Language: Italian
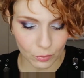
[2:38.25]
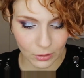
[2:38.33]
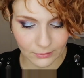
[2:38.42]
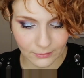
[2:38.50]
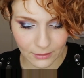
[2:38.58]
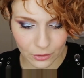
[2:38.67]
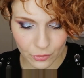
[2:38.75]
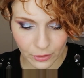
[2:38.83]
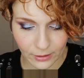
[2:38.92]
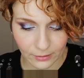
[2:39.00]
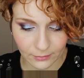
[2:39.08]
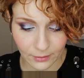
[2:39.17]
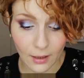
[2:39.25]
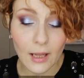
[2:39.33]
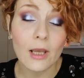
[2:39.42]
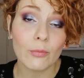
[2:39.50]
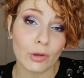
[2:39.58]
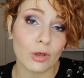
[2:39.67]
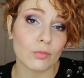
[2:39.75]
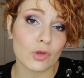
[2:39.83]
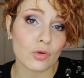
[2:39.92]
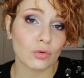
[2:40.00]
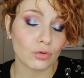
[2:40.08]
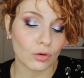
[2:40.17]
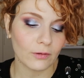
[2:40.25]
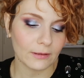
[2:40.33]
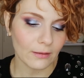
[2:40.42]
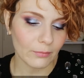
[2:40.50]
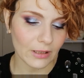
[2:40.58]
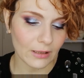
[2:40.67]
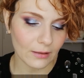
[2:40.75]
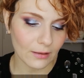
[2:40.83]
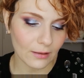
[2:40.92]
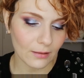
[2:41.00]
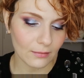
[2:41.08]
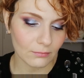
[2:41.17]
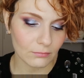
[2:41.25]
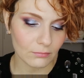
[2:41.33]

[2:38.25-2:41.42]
durante la giornata però mi sono trovata bene